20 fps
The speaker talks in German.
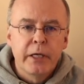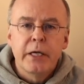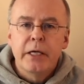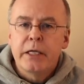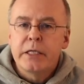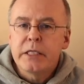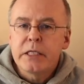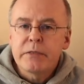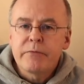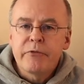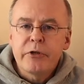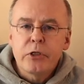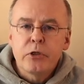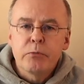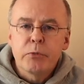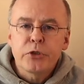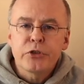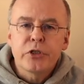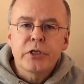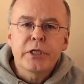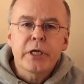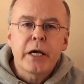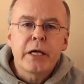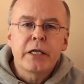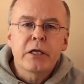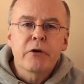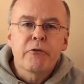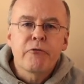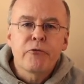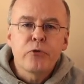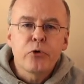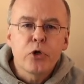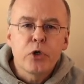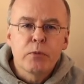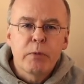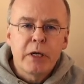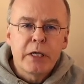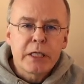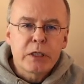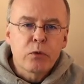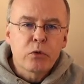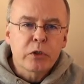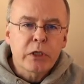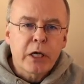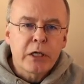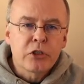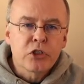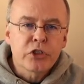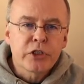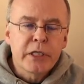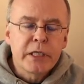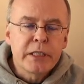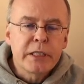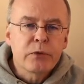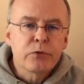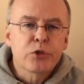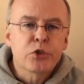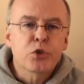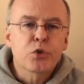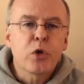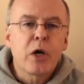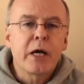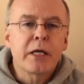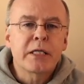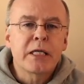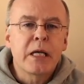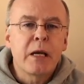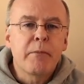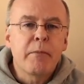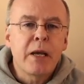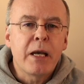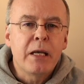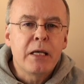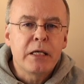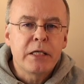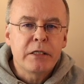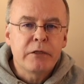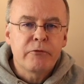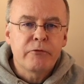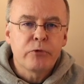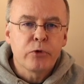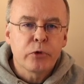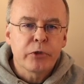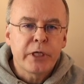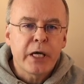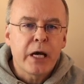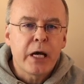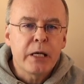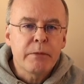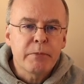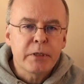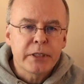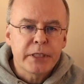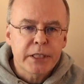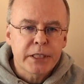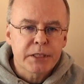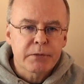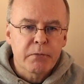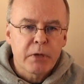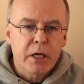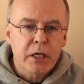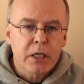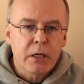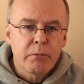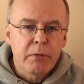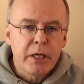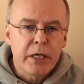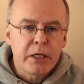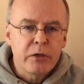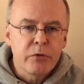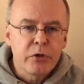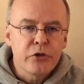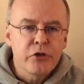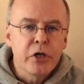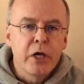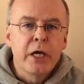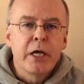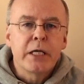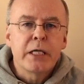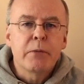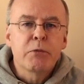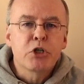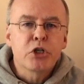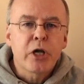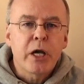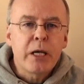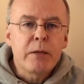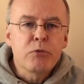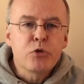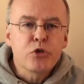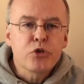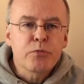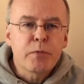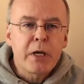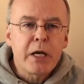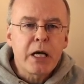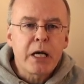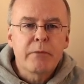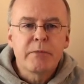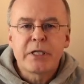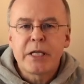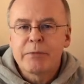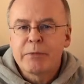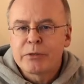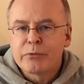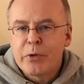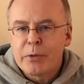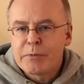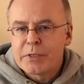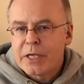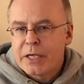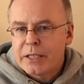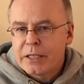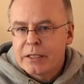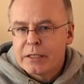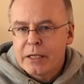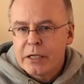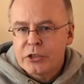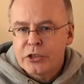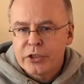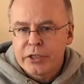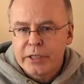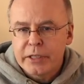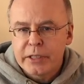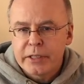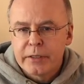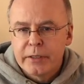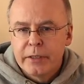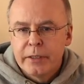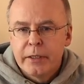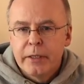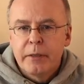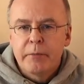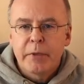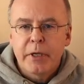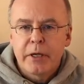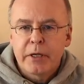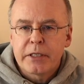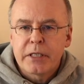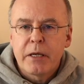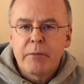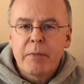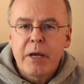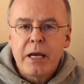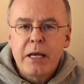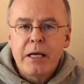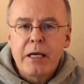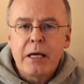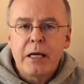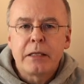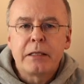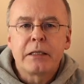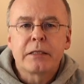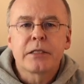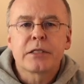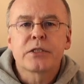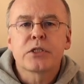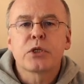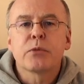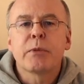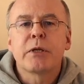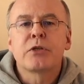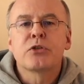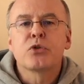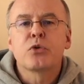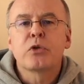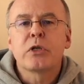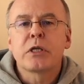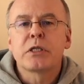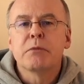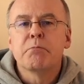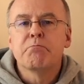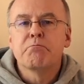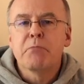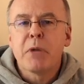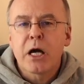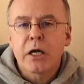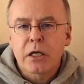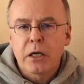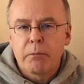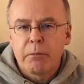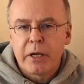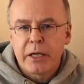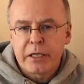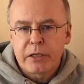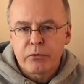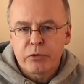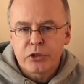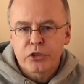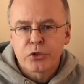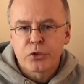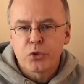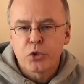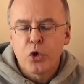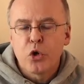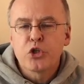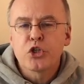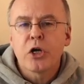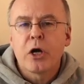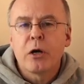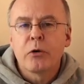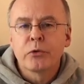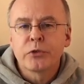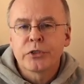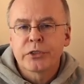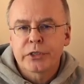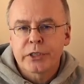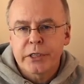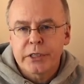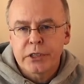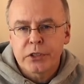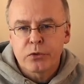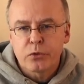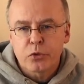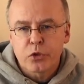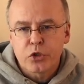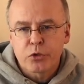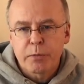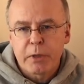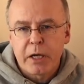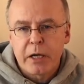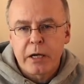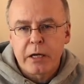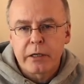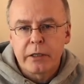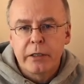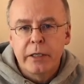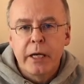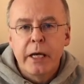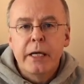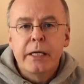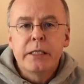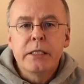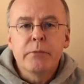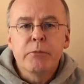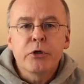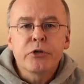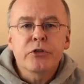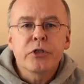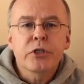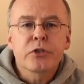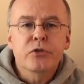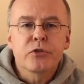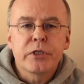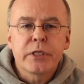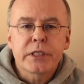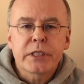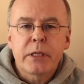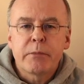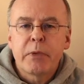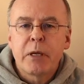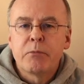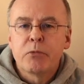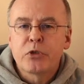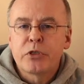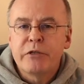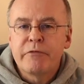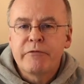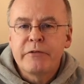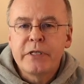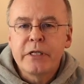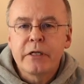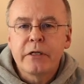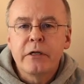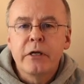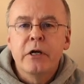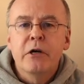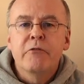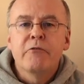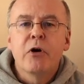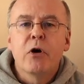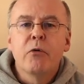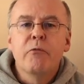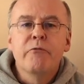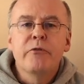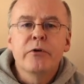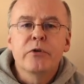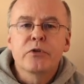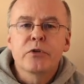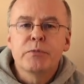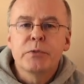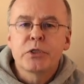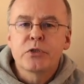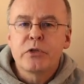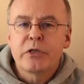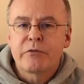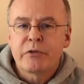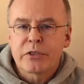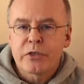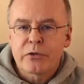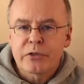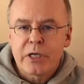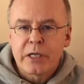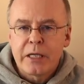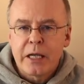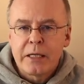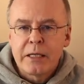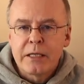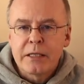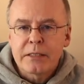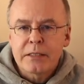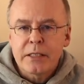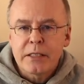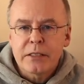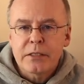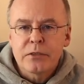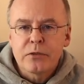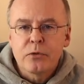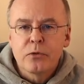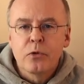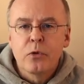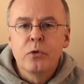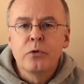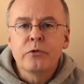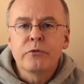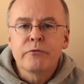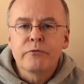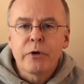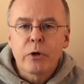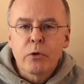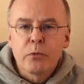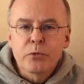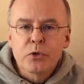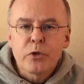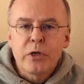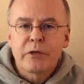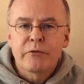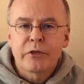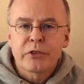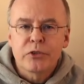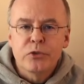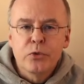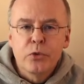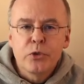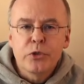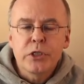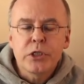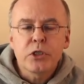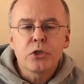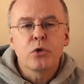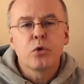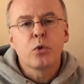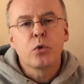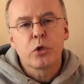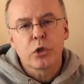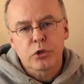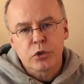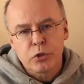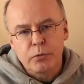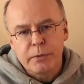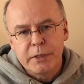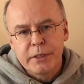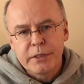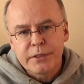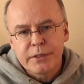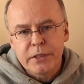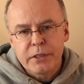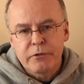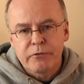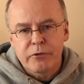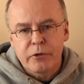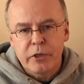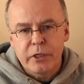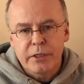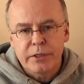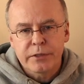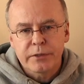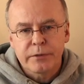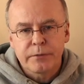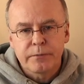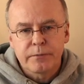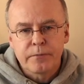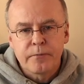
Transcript: In diesem Video möchte ich einige Vorüberlegungen anstellen, die uns zu HTML hinführen, der Hypertext Markup Language, der Beschreibungssprache, mit der man Webseiten erstellt. Bei HTML handelt es sich um eine sogenannte Markup Language, zu Deutsch Auszeichnungssprache. Hier möchte ich zunächst einmal motivieren, warum wir uns mit so etwas auseinandersetzen und warum so etwas nötig oder zumindest sinnvoll ist.